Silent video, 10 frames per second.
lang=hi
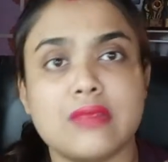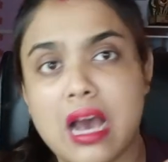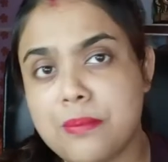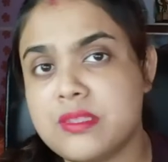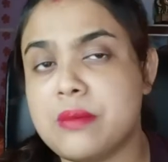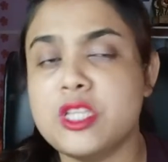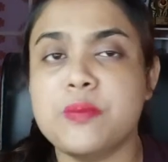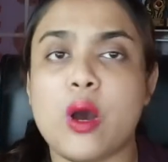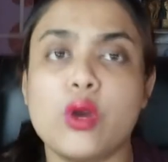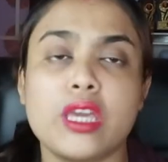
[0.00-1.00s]
आप समझ
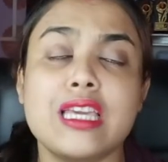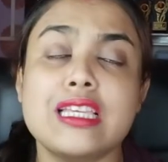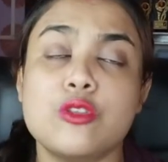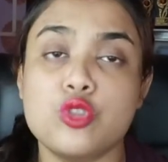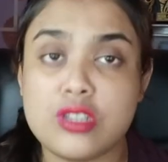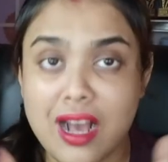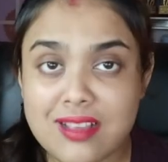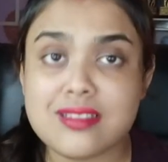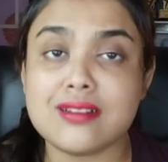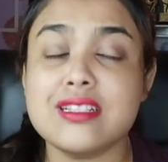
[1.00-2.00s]
पाओगे कि जो डार्क
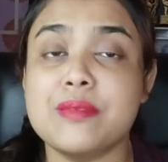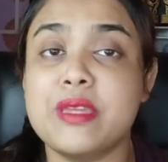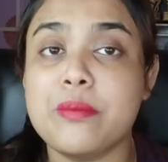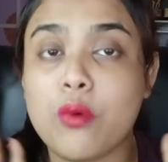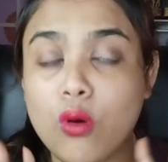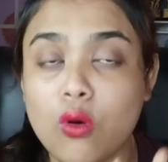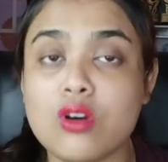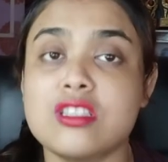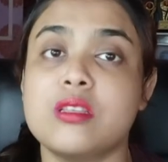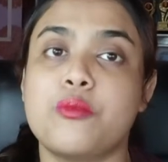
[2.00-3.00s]
सर्कल्स है मेरे
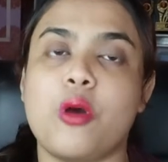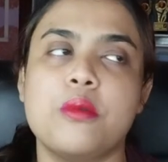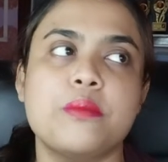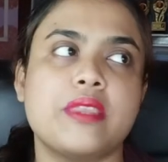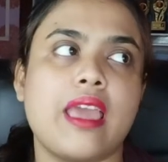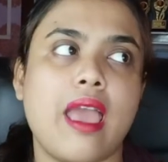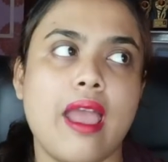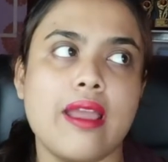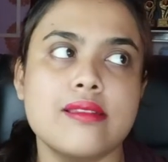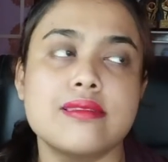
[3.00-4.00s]
बहुत ज़्यादा प्रॉब्लम थे
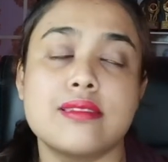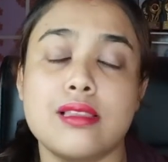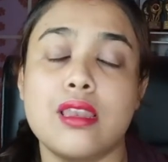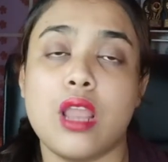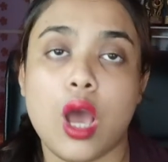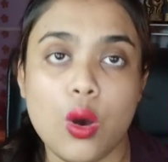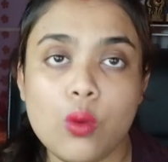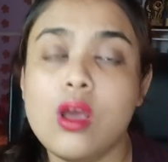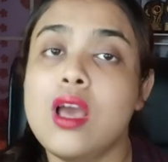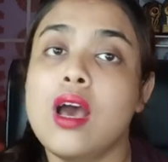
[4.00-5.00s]
एंड स्टिल नाउ